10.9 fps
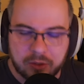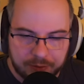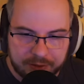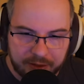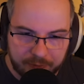
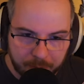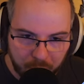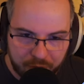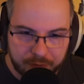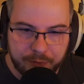oder was heißt wir
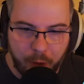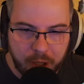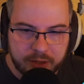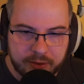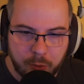müssen, wir
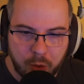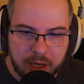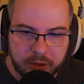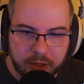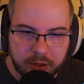wollen den
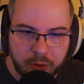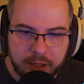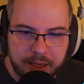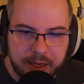Simulator natürlich